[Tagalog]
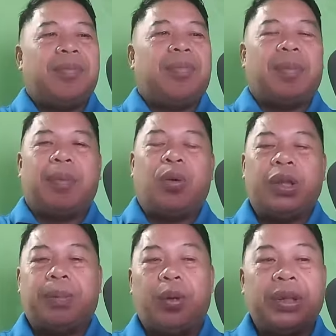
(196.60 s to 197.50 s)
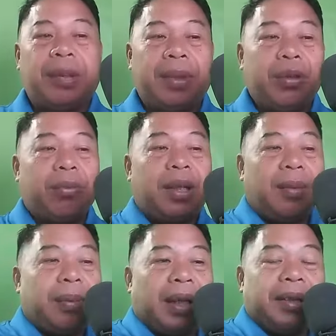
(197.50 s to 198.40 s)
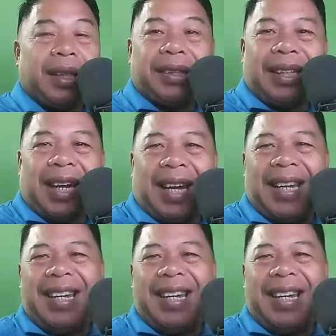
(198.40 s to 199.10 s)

magbawas-bawas naman yung mga basher sa niya.